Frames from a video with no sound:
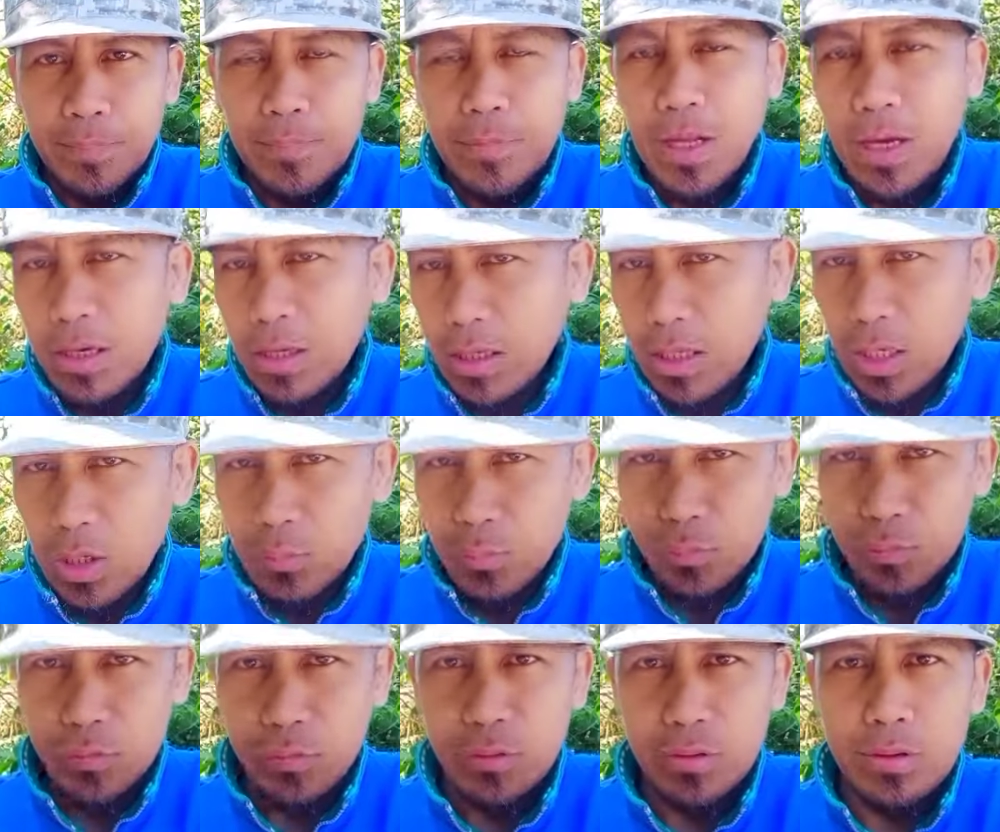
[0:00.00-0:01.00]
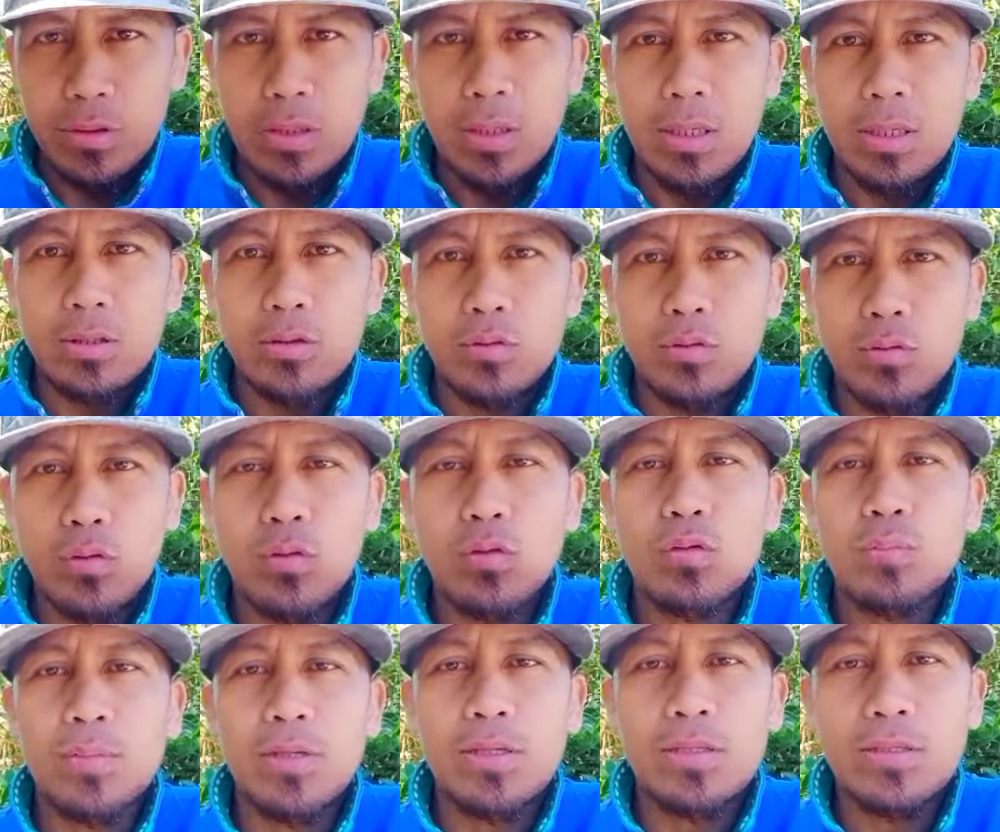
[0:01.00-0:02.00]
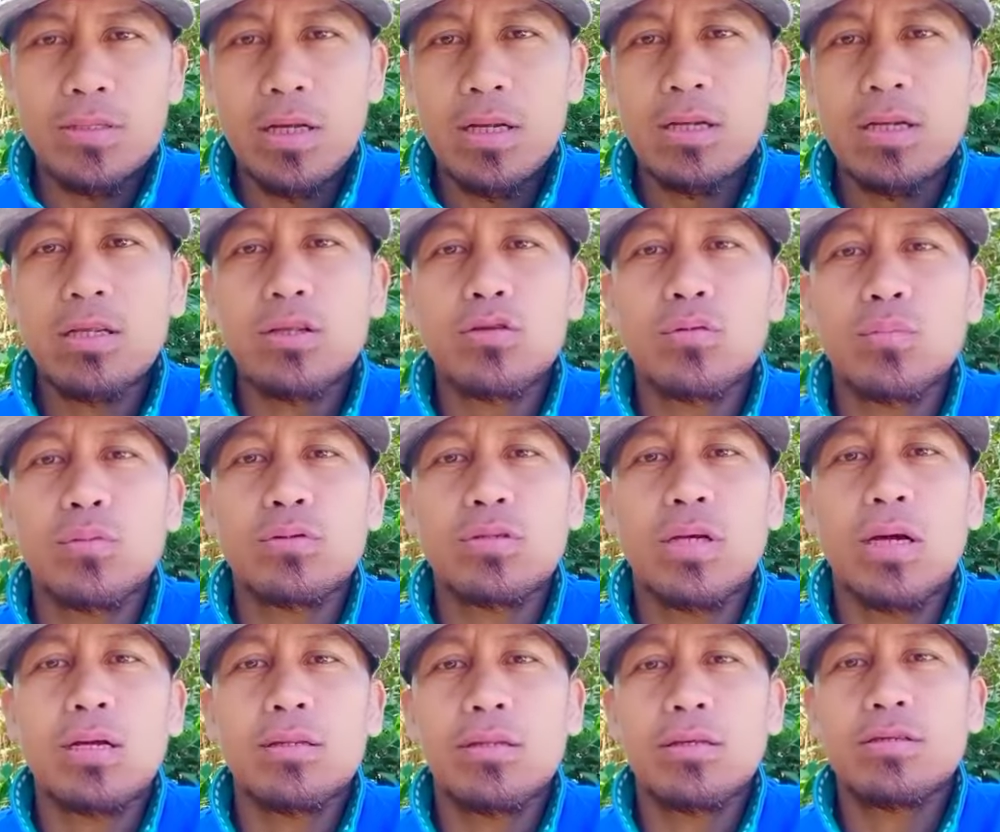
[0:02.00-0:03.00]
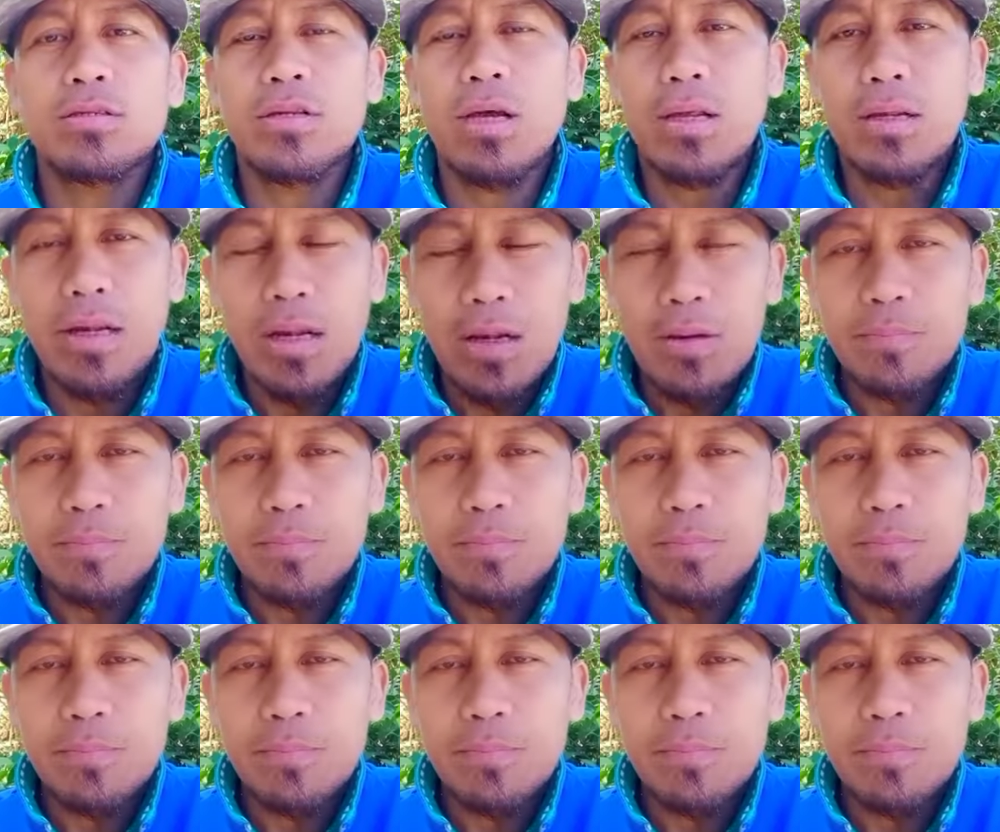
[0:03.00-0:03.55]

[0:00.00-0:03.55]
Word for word: nahingi po ng tulong minsan dito po sa ating channel.